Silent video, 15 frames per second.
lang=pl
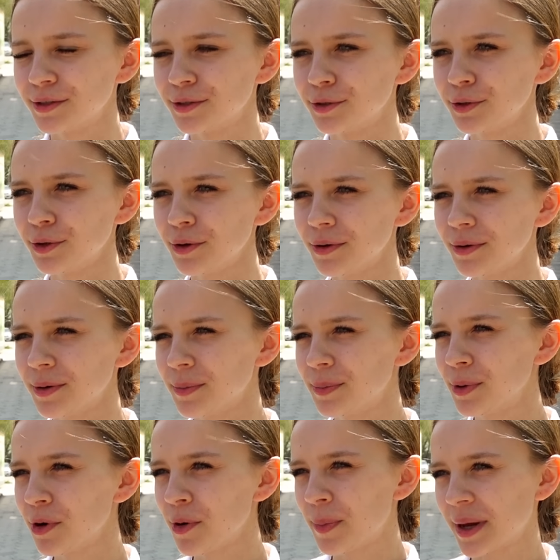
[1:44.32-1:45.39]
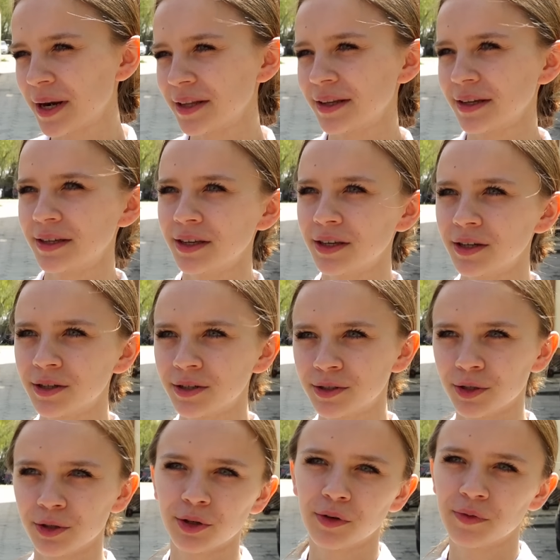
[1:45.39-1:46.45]
No, było parę takich,
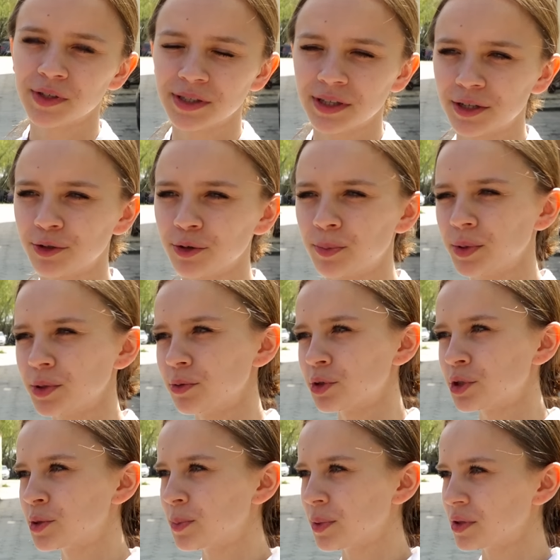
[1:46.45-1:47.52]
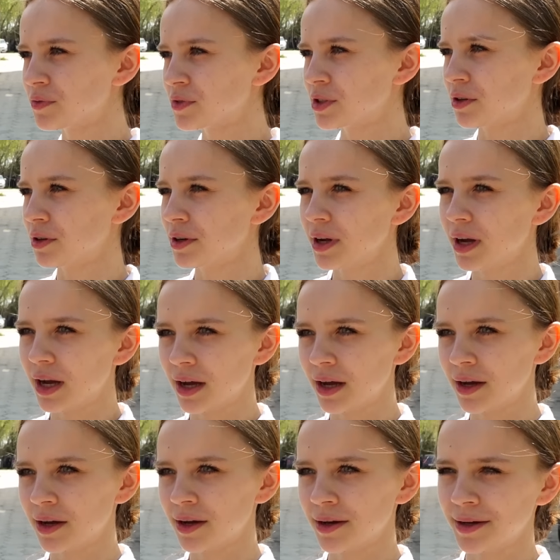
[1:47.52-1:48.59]
co tylko wystarczyło podłożyć pod wzory,
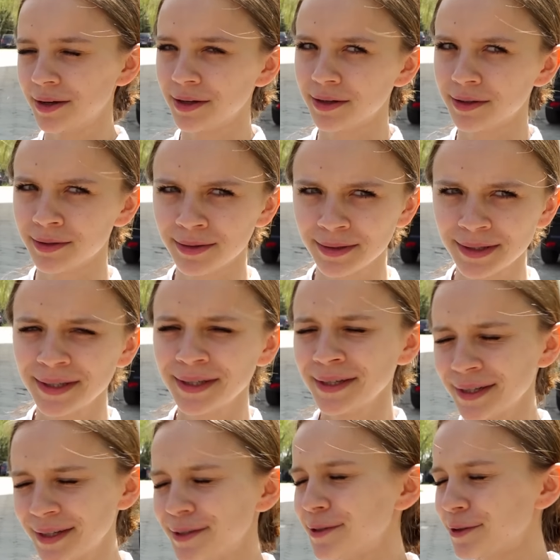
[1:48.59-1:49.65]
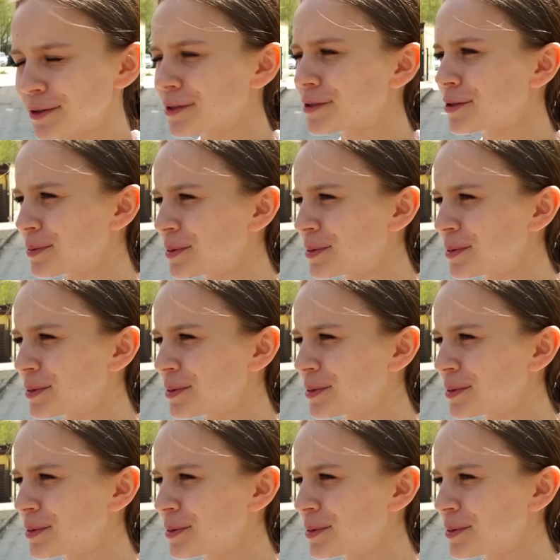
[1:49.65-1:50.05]
a no te, co